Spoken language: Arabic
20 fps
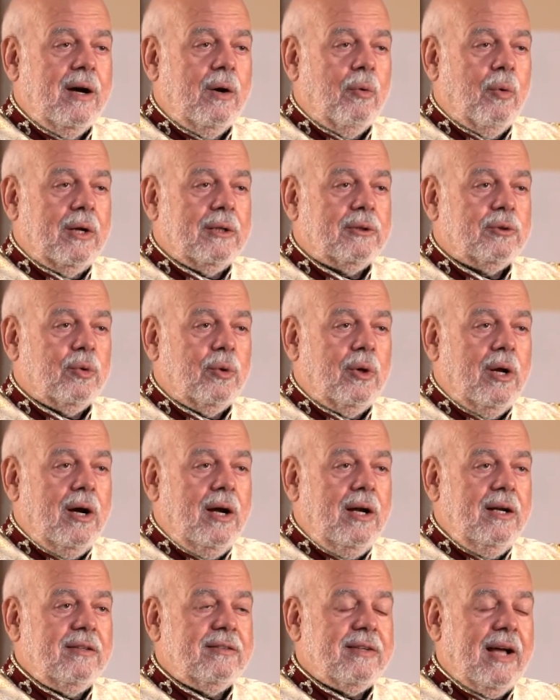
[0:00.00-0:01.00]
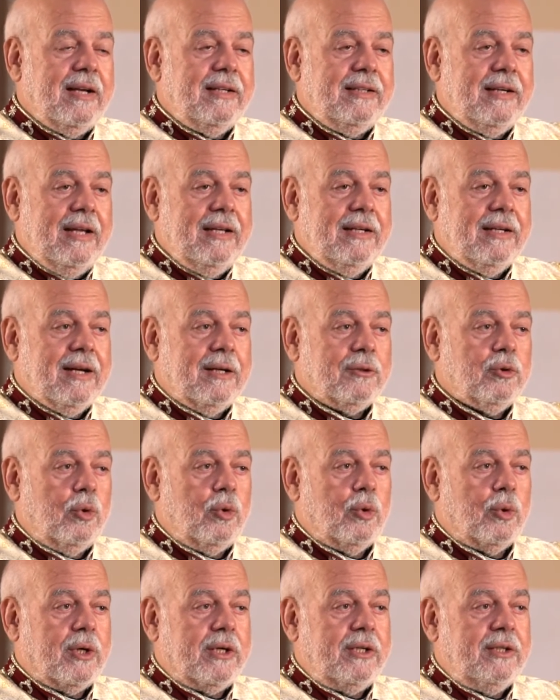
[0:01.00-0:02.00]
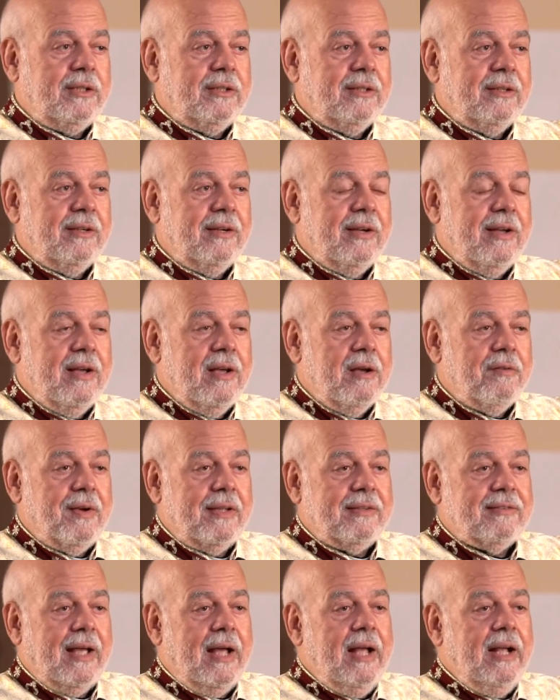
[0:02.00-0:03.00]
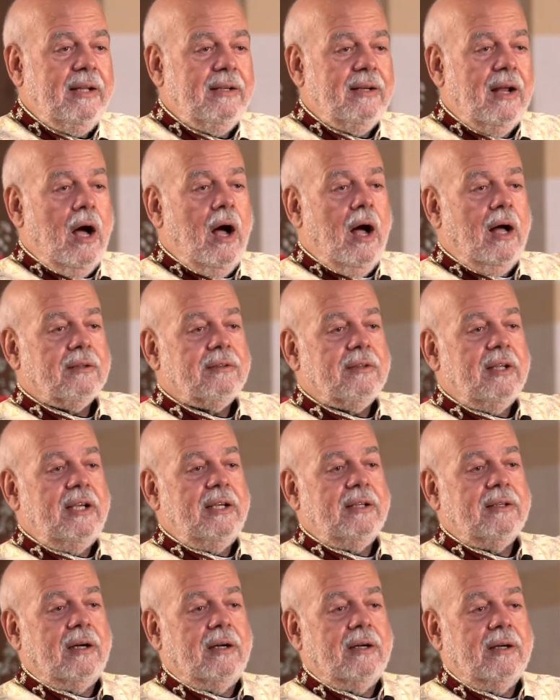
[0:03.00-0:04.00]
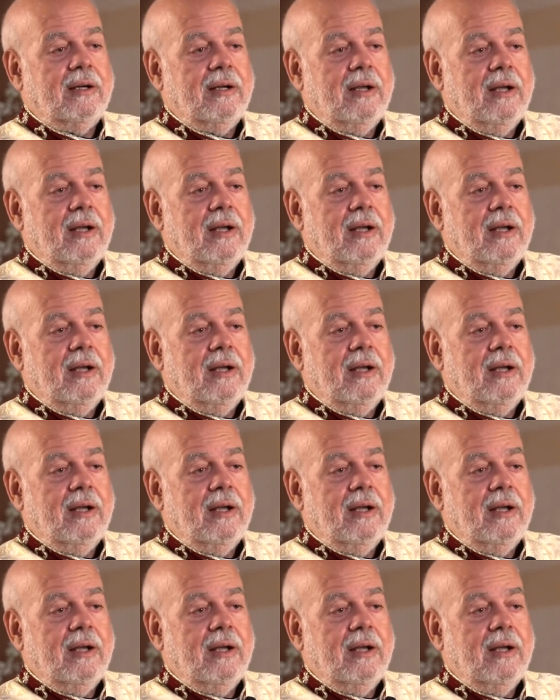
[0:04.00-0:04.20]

ولتلاحظ عينيك طرقي فإذا إحنا أعطينا